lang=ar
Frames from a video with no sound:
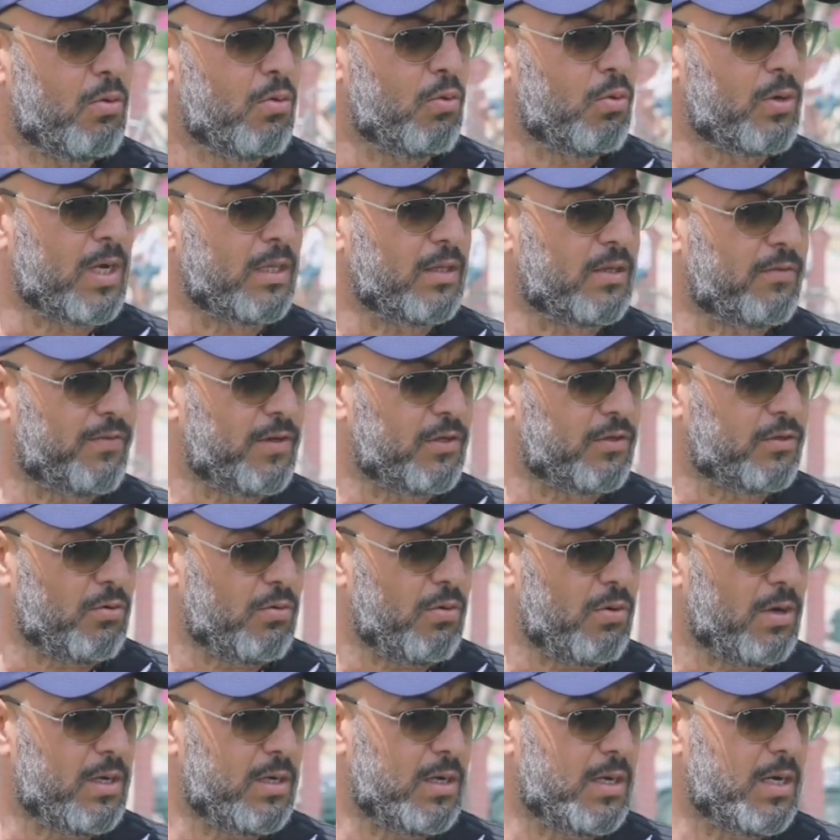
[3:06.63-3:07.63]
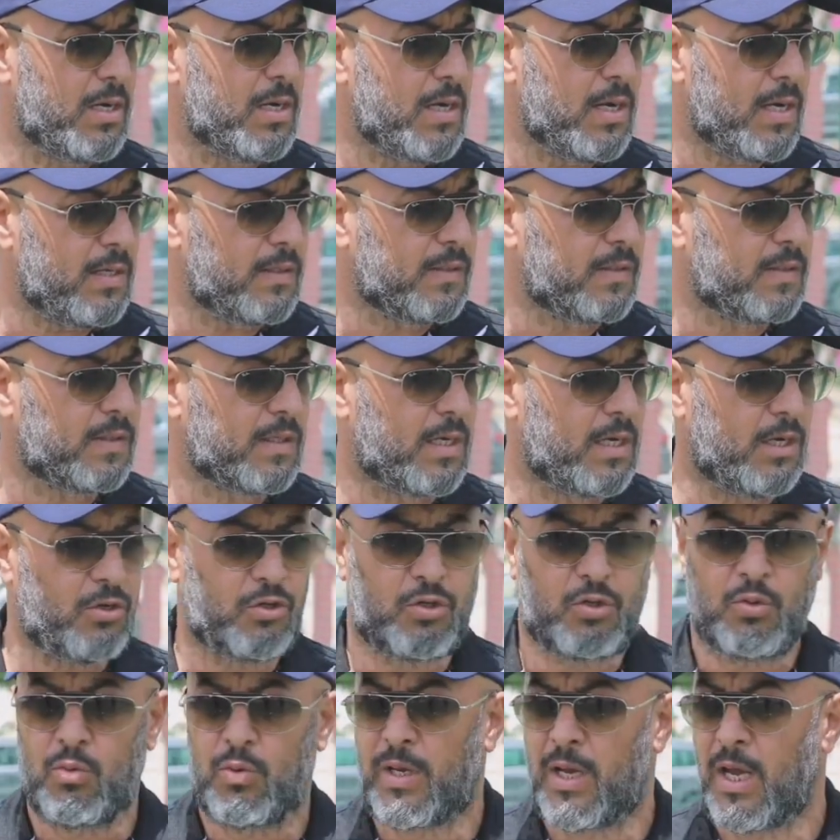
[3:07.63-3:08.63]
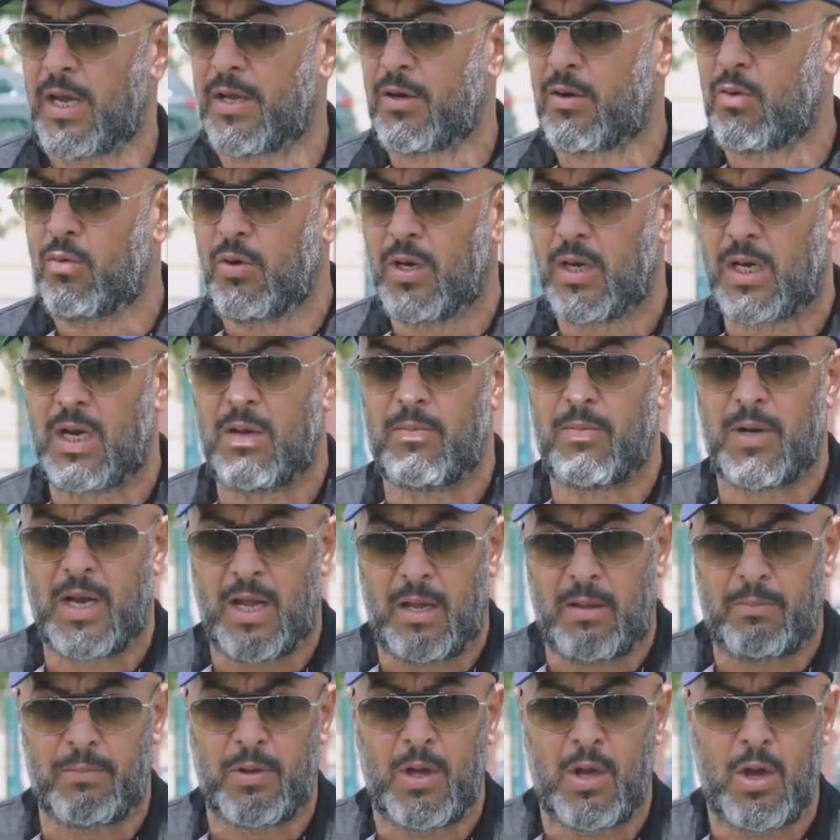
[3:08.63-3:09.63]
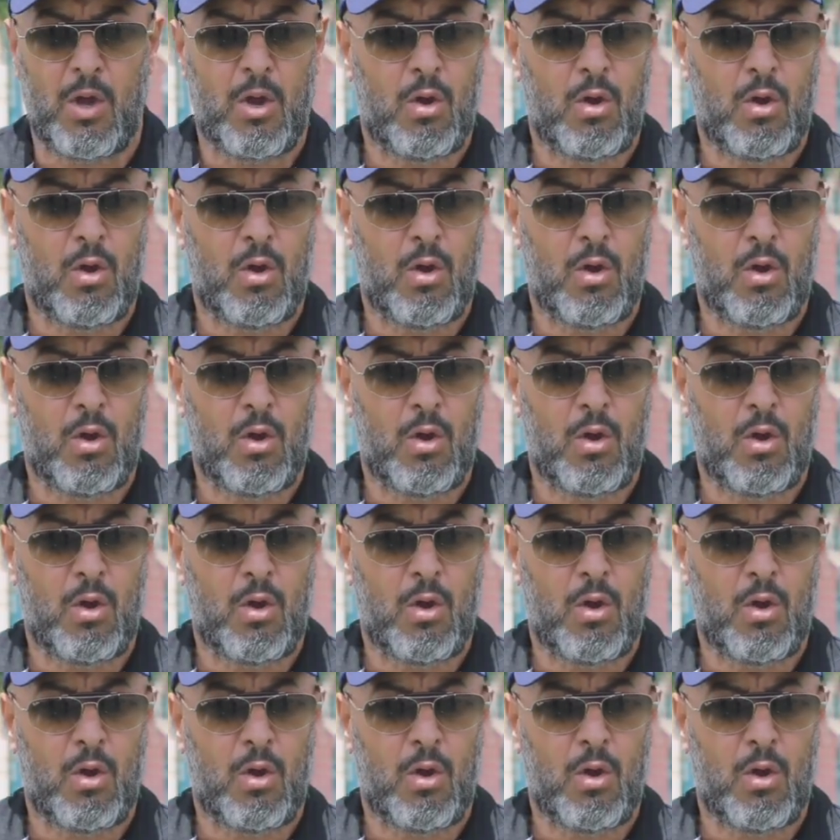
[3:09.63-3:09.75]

وكنتفاجئوا ان الناس كيجيو كيحرقوا لك الملعب